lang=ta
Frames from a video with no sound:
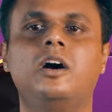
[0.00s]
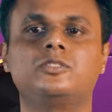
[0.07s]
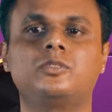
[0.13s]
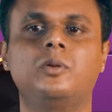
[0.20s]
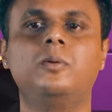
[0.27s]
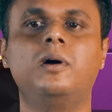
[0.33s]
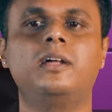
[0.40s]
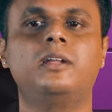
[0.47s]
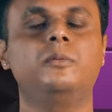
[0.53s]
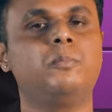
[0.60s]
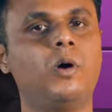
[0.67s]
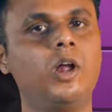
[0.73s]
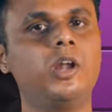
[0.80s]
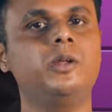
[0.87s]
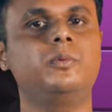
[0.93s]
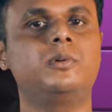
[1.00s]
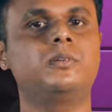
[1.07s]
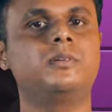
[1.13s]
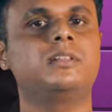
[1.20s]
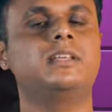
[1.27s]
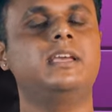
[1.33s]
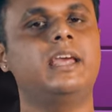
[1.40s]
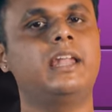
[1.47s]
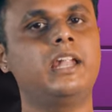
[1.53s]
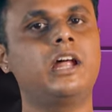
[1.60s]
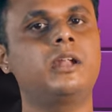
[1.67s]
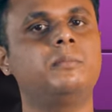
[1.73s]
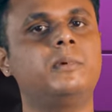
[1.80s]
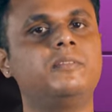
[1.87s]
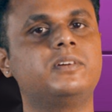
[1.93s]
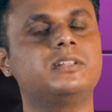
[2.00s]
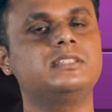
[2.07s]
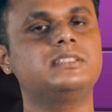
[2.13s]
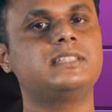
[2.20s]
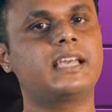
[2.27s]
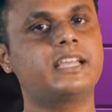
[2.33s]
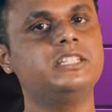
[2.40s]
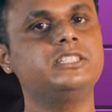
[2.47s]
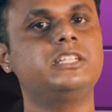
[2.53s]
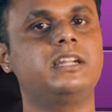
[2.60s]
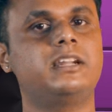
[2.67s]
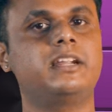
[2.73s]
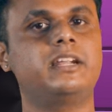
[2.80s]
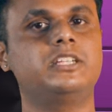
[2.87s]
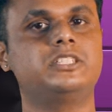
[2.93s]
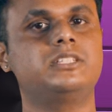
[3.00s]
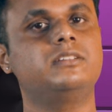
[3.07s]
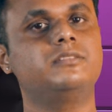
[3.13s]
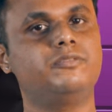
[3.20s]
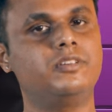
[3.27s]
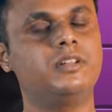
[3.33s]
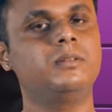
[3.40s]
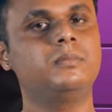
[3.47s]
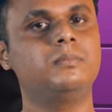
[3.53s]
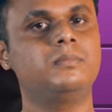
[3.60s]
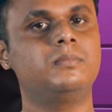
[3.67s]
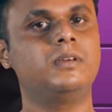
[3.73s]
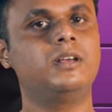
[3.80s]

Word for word: சொல்லுவார் பாலிவுட்டில் வந்து எல்லாருமே வந்து செகண்ட் ஜென்ரேஷன் ஃபில்ம்